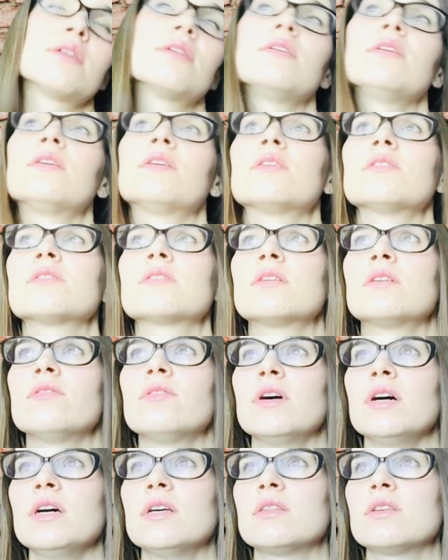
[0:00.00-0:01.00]

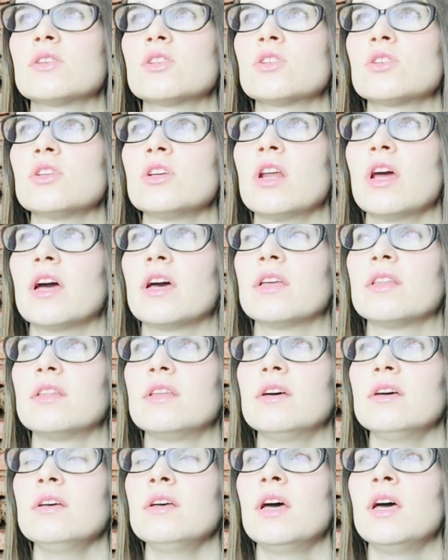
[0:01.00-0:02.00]
раскрывает, расширяет,
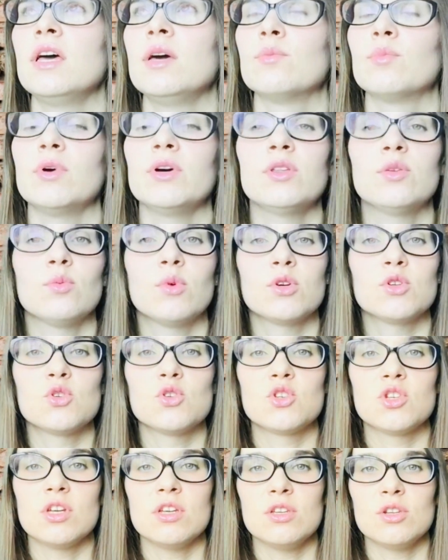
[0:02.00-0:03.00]
да? Поэтому
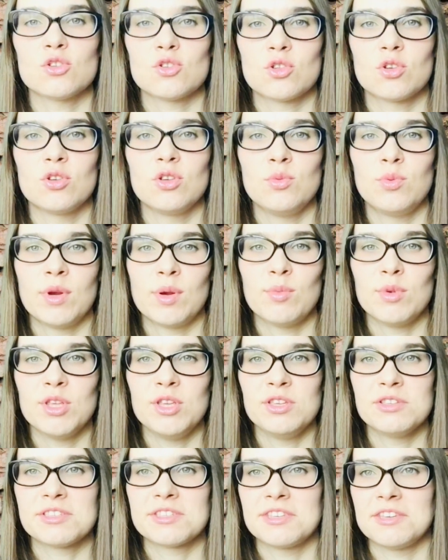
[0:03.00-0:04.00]
ощущение, что они прямо
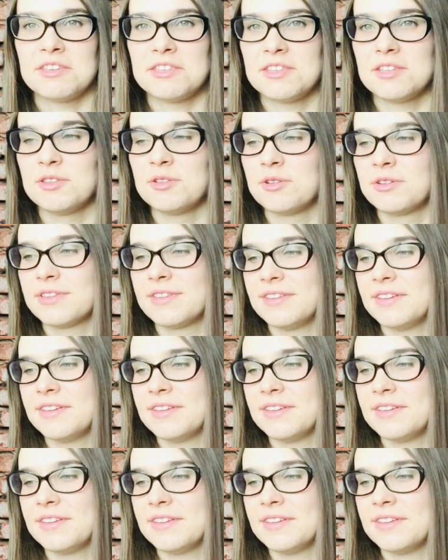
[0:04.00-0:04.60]
низкие, эти ноты.